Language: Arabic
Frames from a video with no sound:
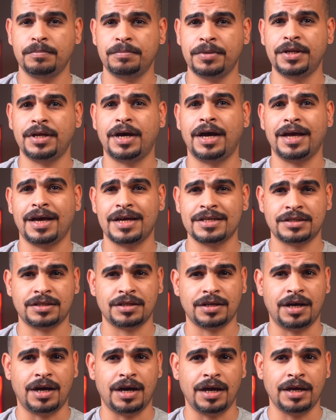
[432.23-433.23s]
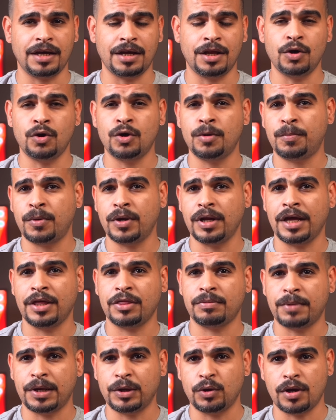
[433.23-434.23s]
بالنهاية أصدقائي الاوبو أي
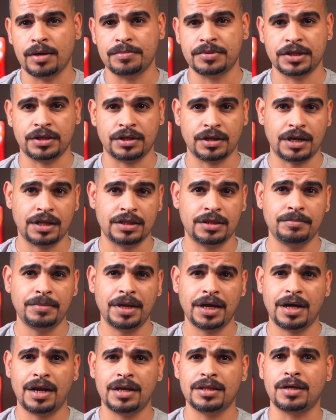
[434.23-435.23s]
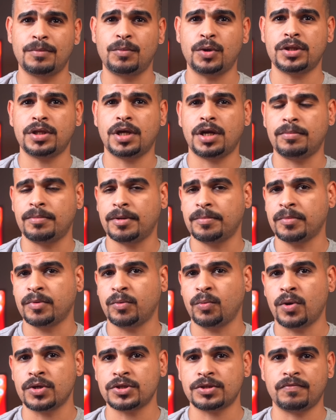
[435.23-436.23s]
58 يقدم لك خلطة محترمة من
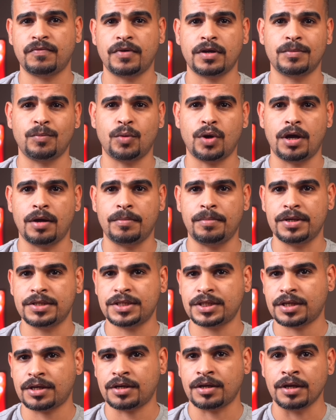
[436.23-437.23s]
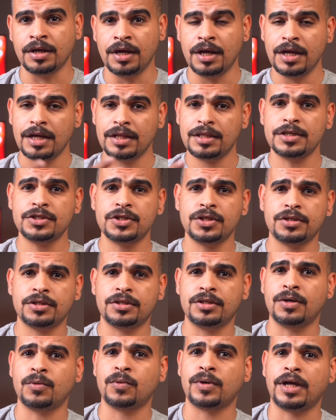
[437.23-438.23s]
المواصفات مقابل السعر لكن
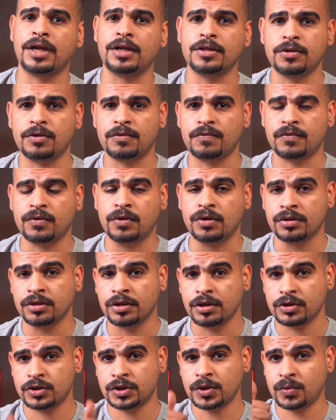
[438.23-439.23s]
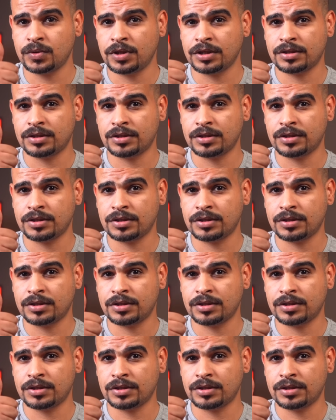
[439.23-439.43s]
تدور على تليفون جودة